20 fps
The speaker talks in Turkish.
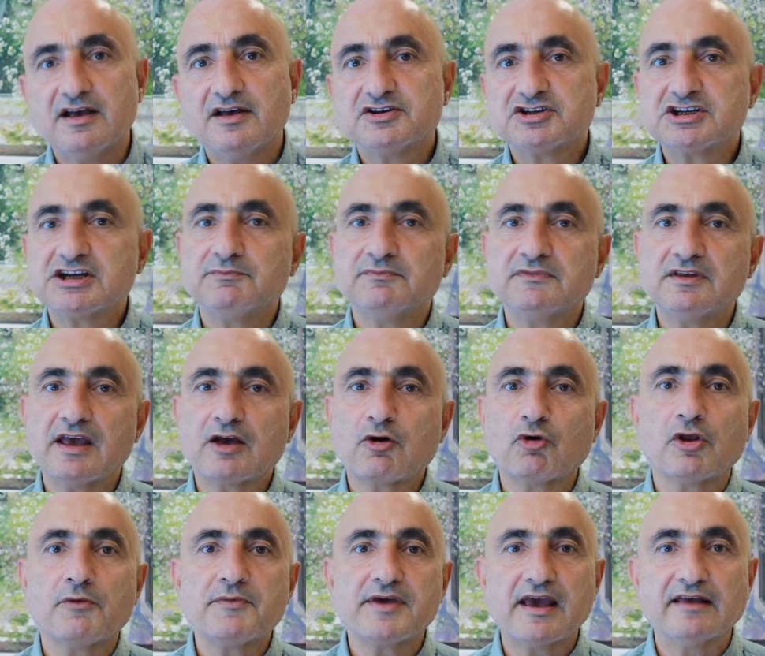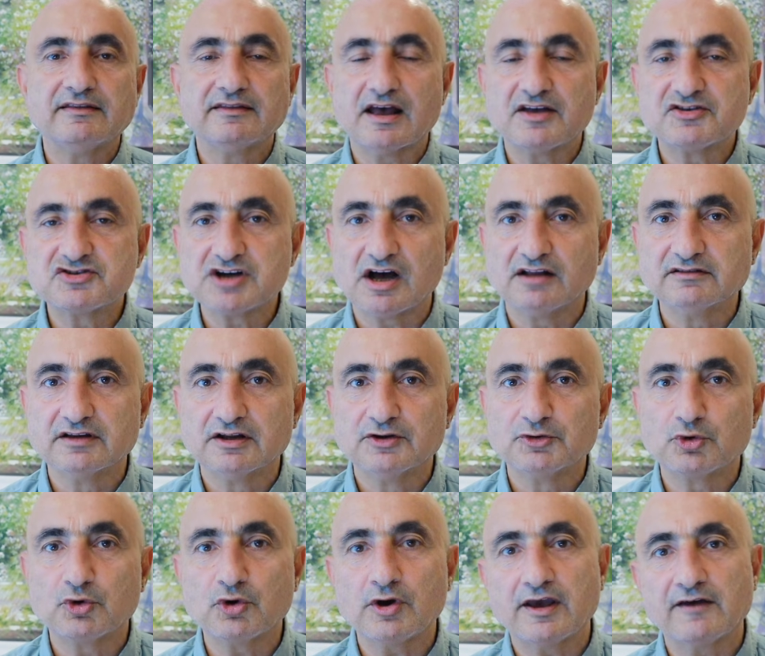Şimdi ekonomi yeniden
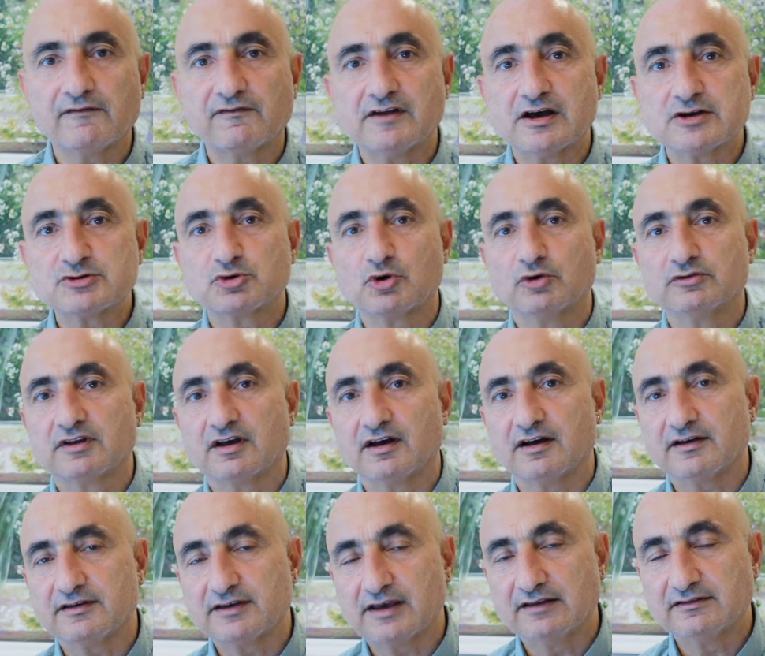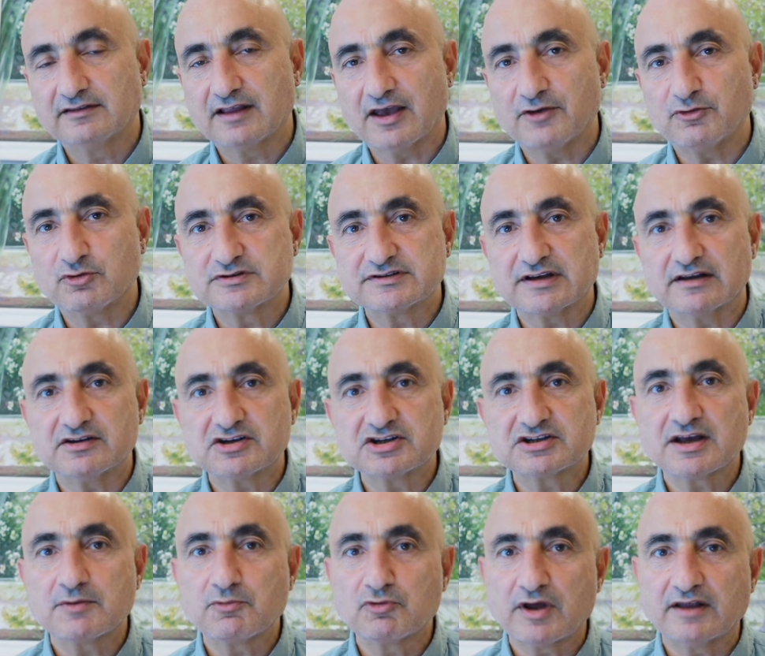canlanıyor. Enflasyon da yeniden yükselişte.